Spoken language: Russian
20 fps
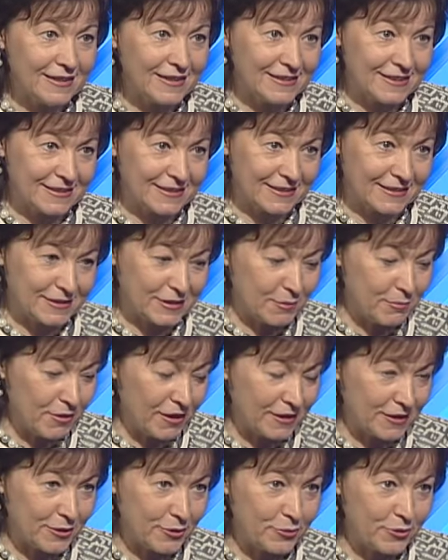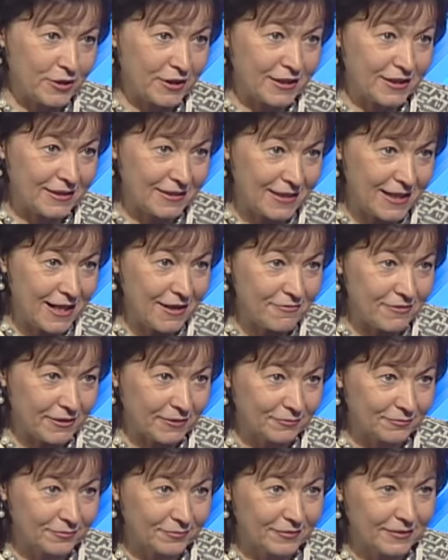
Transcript: из ассортимента горькие травы,